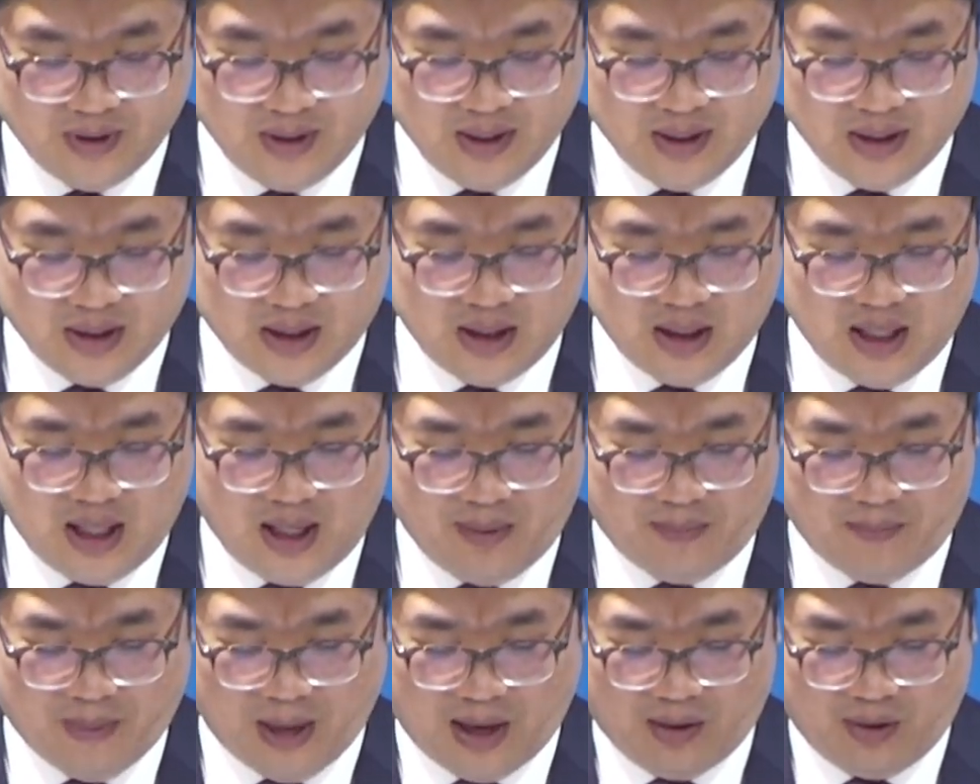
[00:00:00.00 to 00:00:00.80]

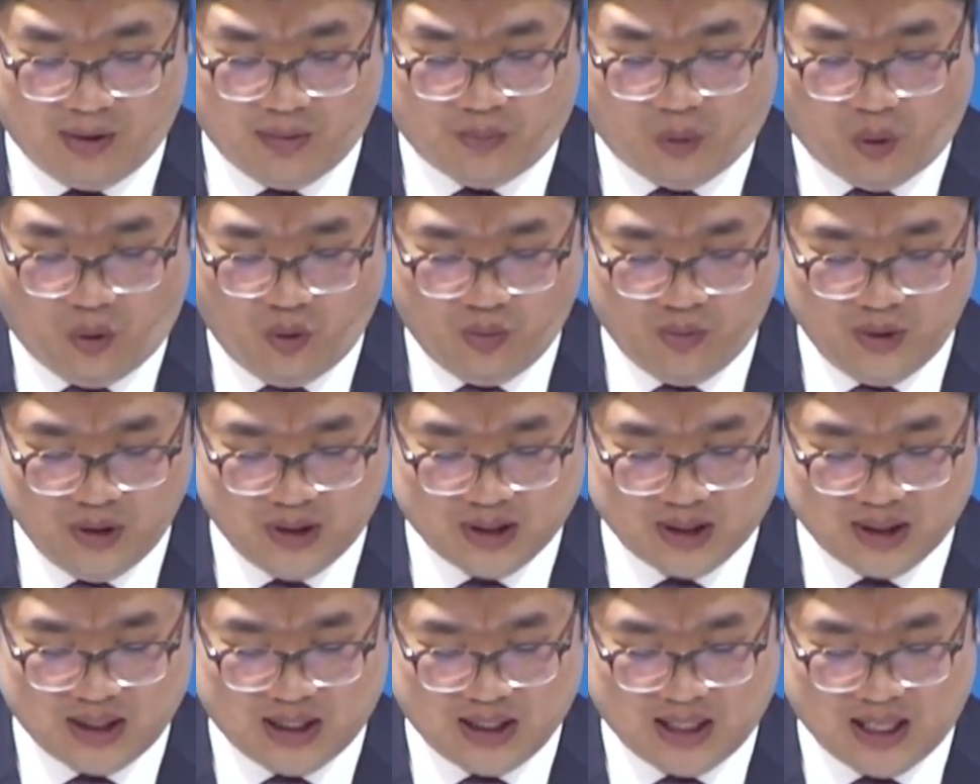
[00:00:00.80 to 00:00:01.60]
그가 복음을
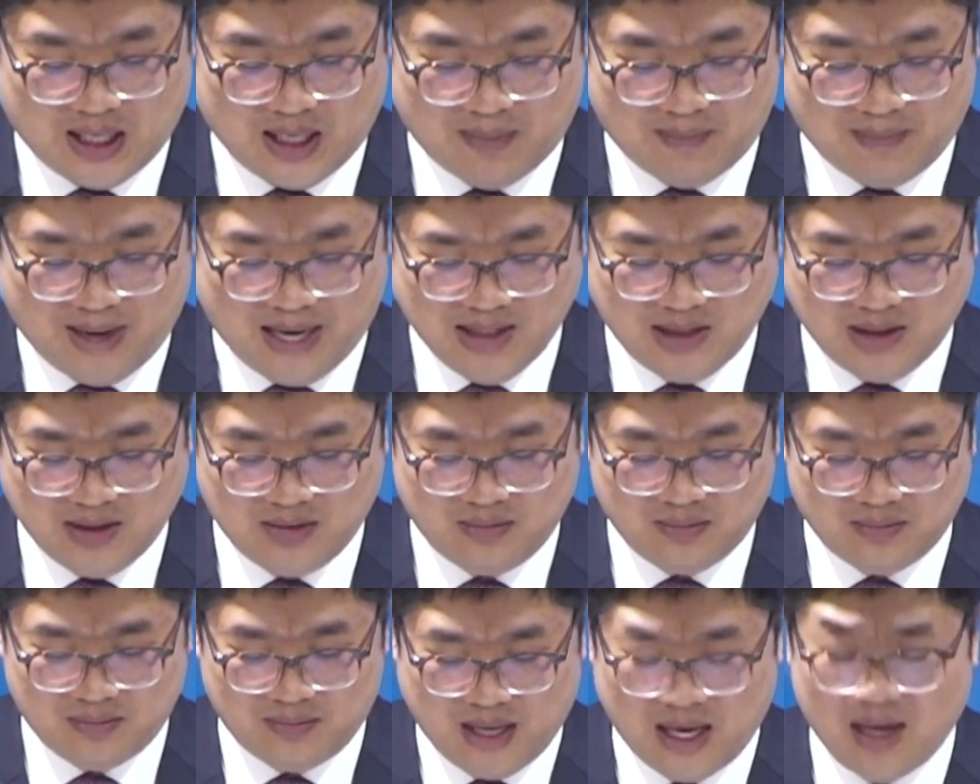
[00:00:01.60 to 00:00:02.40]
전하다가
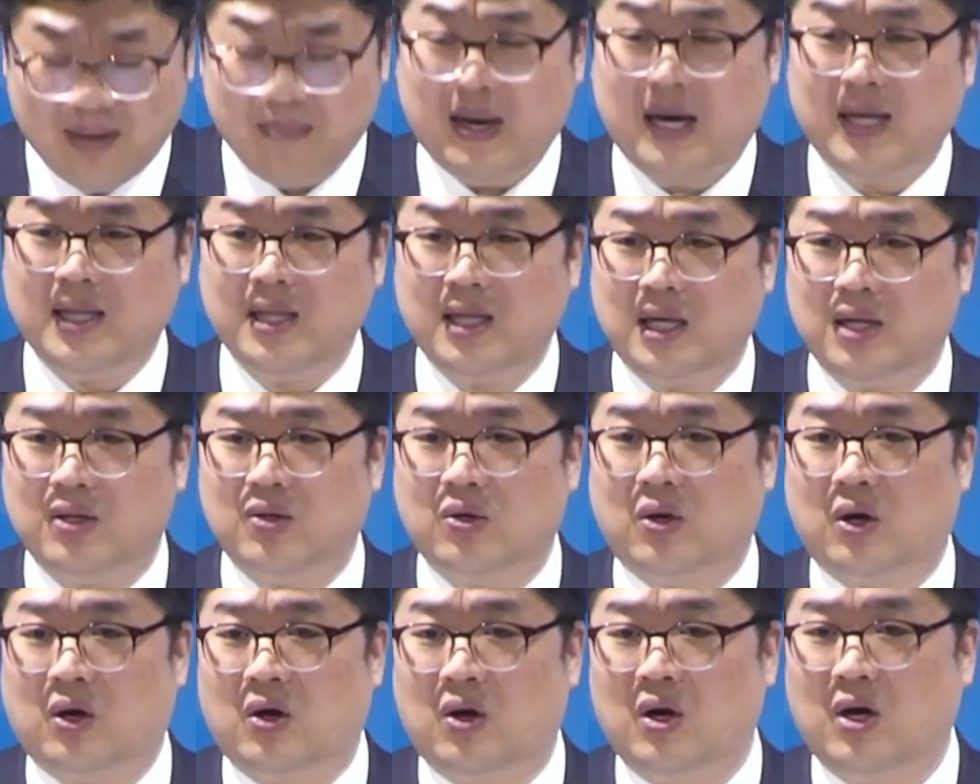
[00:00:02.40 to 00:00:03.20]
맞은 매만
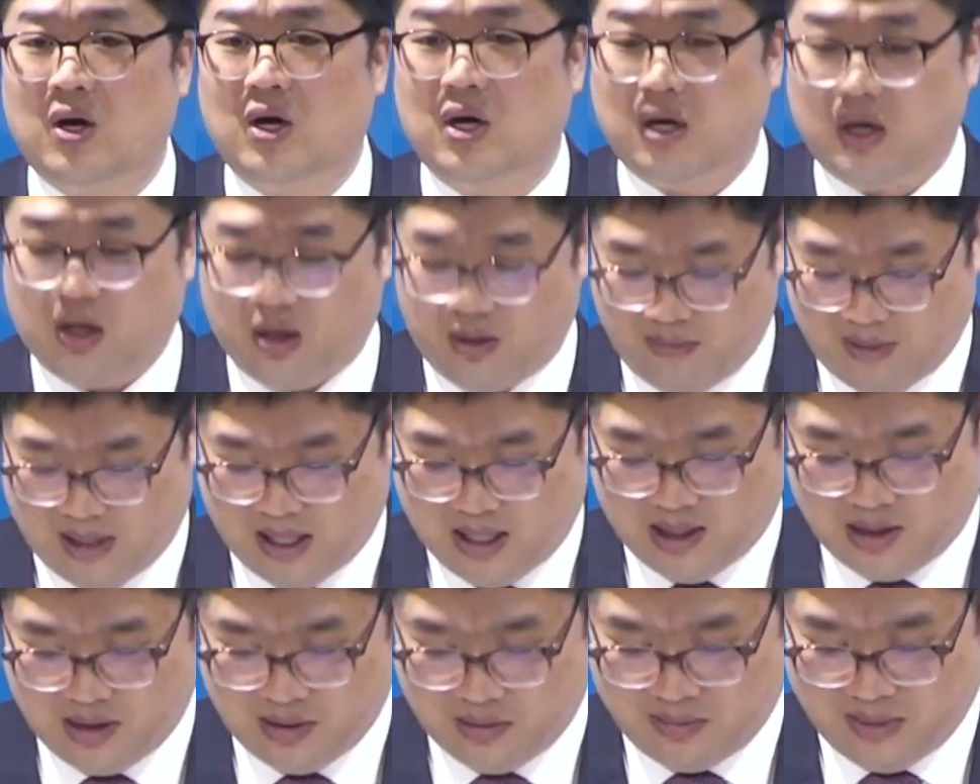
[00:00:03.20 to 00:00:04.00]
해도
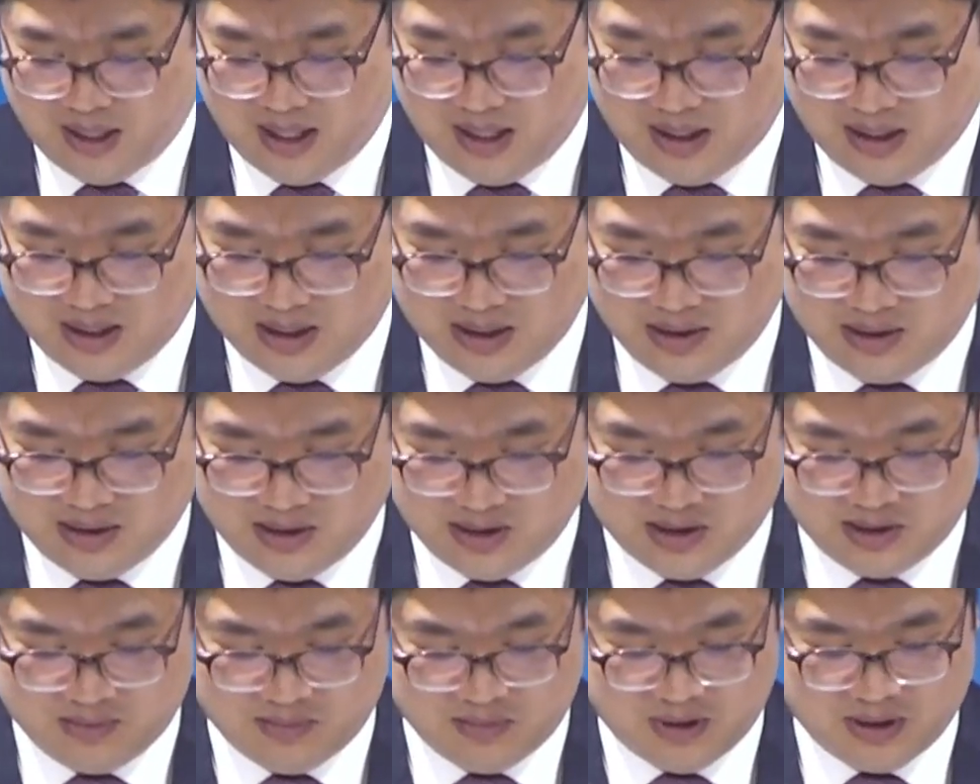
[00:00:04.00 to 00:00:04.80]
어마어마할
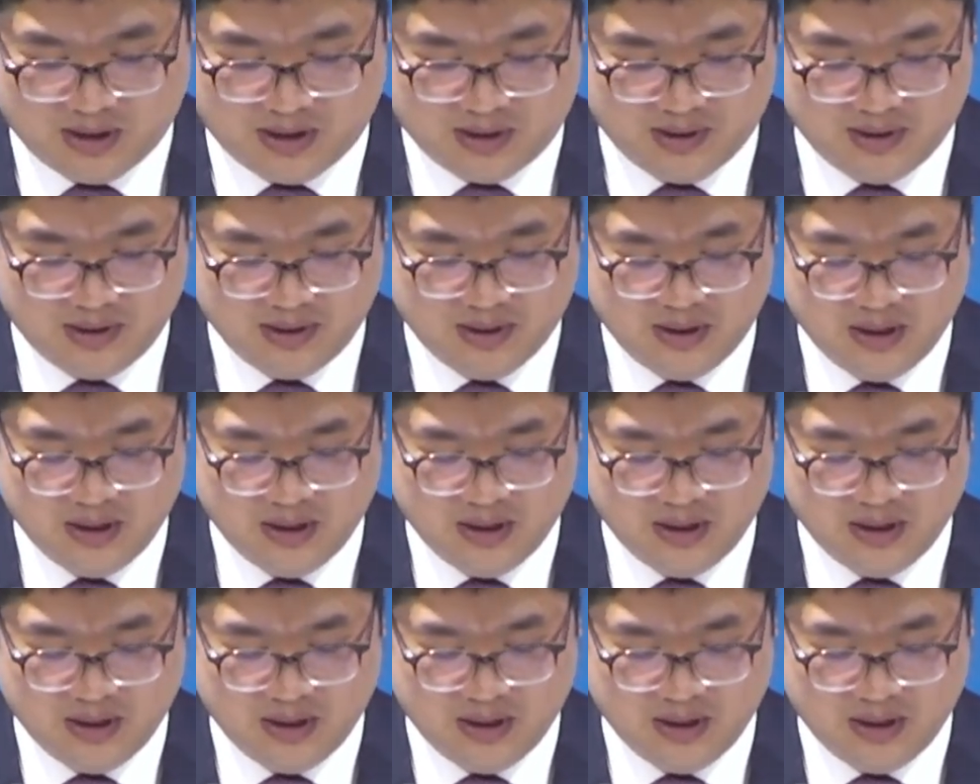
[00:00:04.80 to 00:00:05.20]
것입니다.